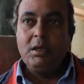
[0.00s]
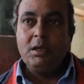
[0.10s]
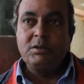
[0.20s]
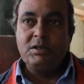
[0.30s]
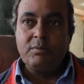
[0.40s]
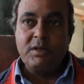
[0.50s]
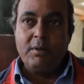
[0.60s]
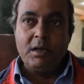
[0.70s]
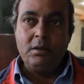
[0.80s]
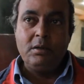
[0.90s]
الاعتصام
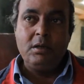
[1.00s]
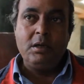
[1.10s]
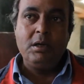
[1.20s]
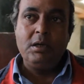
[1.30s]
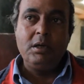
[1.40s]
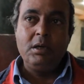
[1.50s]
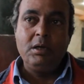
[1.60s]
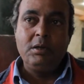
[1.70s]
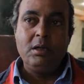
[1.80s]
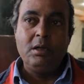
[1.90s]
طبعا آه،
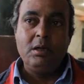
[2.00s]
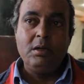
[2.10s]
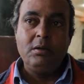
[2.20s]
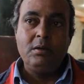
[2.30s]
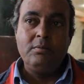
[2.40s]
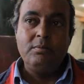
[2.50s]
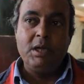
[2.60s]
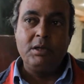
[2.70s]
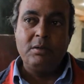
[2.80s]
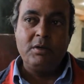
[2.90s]
احنا
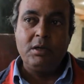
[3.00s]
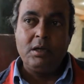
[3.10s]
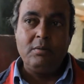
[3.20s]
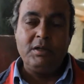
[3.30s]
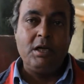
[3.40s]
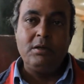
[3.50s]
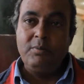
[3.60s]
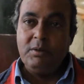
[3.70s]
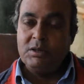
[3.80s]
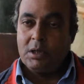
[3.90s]
بنعتبر ان احنا
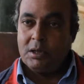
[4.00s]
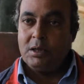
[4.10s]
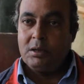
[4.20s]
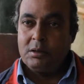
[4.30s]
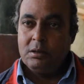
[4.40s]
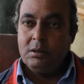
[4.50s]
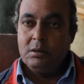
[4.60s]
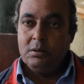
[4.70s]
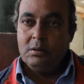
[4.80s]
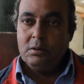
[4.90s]
بدانا بيه متاخر
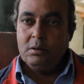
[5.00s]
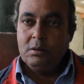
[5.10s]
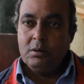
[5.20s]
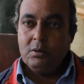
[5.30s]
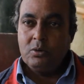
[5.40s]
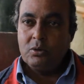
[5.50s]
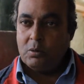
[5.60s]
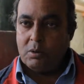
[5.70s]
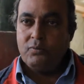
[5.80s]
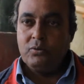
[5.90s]

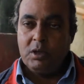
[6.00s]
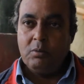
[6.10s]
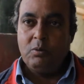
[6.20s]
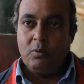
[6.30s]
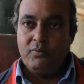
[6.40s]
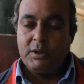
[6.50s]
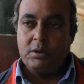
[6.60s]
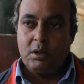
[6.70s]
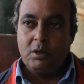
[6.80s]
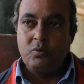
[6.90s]
كنا المفروض نعمله من
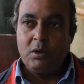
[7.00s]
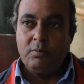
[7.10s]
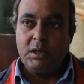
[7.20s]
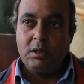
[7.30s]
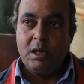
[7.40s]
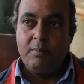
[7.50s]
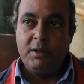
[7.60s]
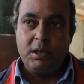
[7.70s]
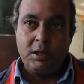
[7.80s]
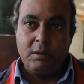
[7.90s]
فتره اطول من
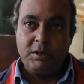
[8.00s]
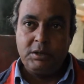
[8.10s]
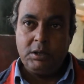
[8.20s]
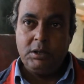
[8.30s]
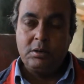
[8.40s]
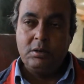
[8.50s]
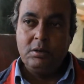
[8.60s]
قبل كده بكتير